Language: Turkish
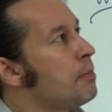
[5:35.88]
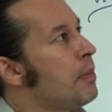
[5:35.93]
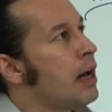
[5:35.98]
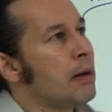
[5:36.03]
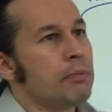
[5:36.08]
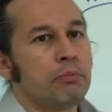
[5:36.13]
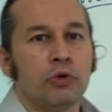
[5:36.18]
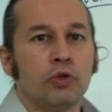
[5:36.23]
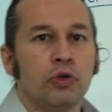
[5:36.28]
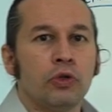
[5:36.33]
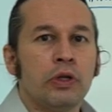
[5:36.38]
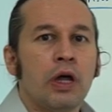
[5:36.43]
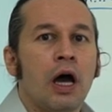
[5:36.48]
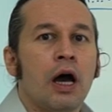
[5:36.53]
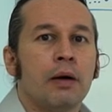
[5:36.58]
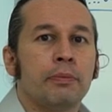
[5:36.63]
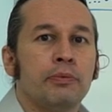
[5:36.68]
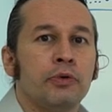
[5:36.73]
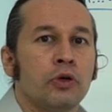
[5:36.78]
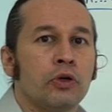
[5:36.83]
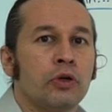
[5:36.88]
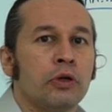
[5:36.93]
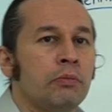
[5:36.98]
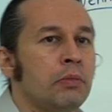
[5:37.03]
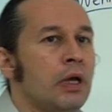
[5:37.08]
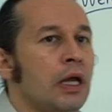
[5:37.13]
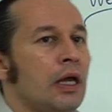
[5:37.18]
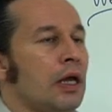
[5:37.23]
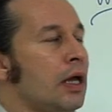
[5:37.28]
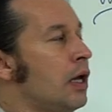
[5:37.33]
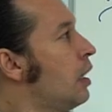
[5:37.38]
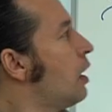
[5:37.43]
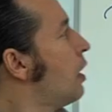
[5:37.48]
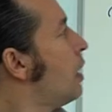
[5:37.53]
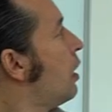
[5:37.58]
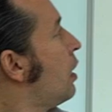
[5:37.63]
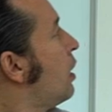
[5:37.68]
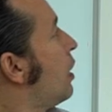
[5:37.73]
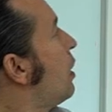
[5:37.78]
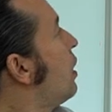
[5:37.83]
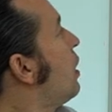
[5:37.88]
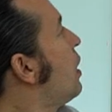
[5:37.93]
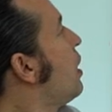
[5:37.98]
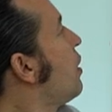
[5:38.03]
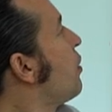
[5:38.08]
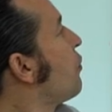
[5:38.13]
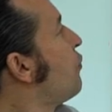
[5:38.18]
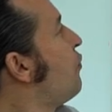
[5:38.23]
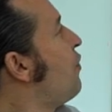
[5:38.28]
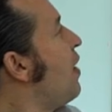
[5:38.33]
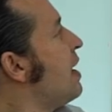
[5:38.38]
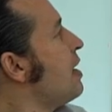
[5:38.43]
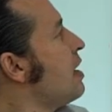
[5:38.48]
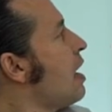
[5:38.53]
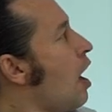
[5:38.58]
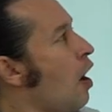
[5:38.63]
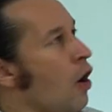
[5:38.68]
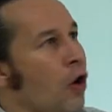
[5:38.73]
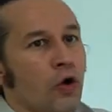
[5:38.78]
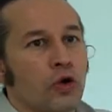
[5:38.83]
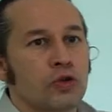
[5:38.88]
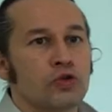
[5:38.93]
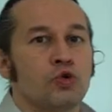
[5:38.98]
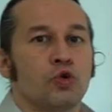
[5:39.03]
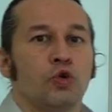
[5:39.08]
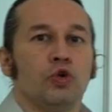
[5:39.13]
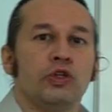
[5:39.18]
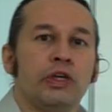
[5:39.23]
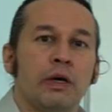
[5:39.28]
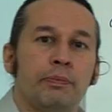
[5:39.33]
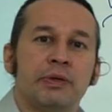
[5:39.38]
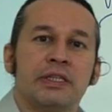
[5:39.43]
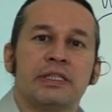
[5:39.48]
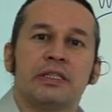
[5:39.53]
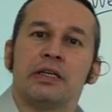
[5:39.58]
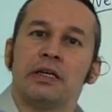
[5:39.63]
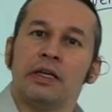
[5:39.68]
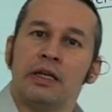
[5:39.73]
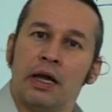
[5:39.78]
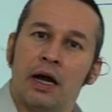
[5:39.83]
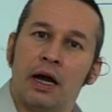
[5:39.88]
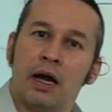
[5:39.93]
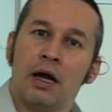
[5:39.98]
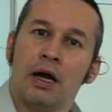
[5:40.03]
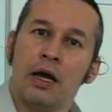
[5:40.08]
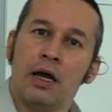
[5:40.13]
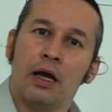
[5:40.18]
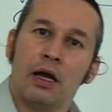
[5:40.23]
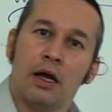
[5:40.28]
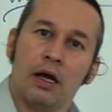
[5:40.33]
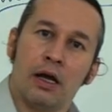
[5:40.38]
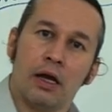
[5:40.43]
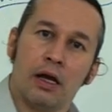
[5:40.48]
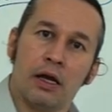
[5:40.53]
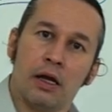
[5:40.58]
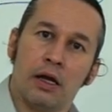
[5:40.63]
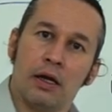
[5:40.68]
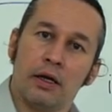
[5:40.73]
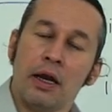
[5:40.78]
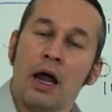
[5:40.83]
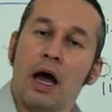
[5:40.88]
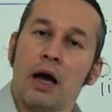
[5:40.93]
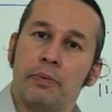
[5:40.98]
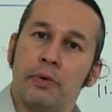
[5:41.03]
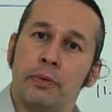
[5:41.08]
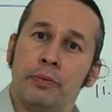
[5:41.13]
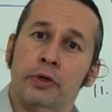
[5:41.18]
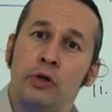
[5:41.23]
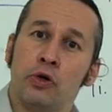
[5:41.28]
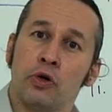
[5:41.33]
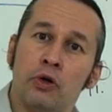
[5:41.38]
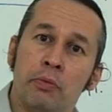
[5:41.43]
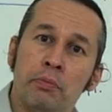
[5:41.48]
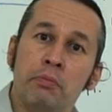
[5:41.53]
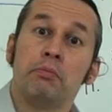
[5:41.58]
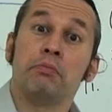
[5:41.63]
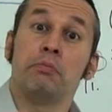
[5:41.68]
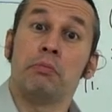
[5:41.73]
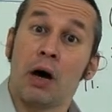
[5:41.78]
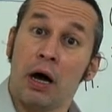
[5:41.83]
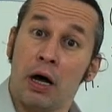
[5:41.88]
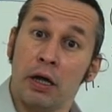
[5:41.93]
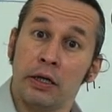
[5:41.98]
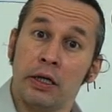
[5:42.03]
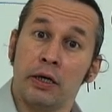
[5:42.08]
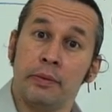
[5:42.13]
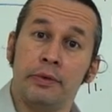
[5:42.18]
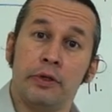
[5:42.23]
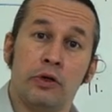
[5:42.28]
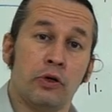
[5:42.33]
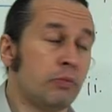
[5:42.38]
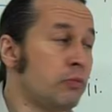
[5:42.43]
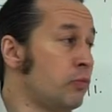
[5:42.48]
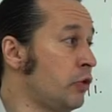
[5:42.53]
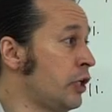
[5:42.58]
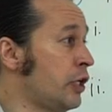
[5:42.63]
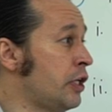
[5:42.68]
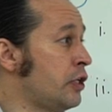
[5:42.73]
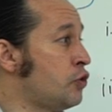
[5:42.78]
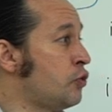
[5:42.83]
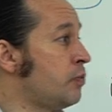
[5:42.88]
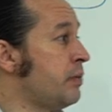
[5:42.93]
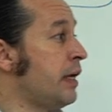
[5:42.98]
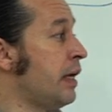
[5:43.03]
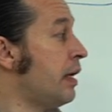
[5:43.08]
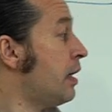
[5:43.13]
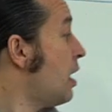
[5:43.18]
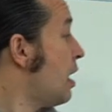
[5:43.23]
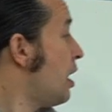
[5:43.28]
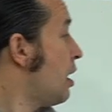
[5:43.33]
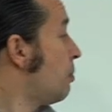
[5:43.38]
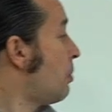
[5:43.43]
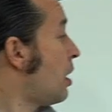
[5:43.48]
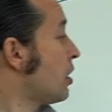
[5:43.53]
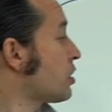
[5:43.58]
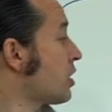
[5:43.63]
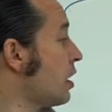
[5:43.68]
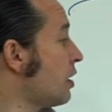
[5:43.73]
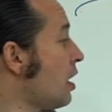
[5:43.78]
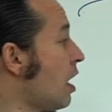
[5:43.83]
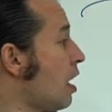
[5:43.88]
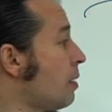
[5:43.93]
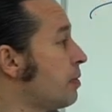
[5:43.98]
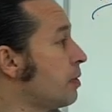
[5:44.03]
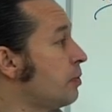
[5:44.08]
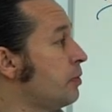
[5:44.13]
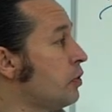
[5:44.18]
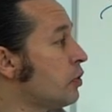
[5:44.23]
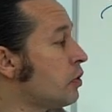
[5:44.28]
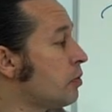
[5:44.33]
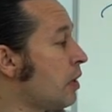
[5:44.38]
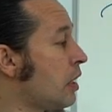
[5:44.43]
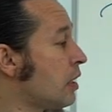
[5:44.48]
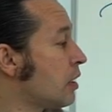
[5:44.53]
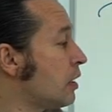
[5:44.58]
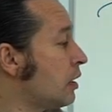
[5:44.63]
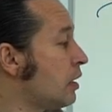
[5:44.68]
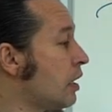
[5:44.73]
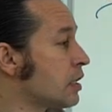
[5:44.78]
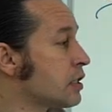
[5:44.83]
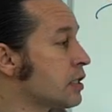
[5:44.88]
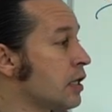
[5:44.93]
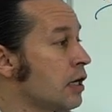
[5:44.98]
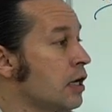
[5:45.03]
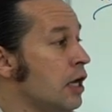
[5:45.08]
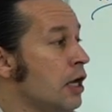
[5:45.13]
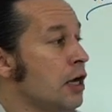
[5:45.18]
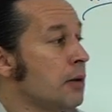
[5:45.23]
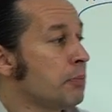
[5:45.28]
ben bunu ne yapıyorum? E, wenn auch so yapısıyla e, ne yapabiliyorum? Bağlayabiliyorum bu iki cümleyi. Başka ne yapabiliyorum arkadaşlar?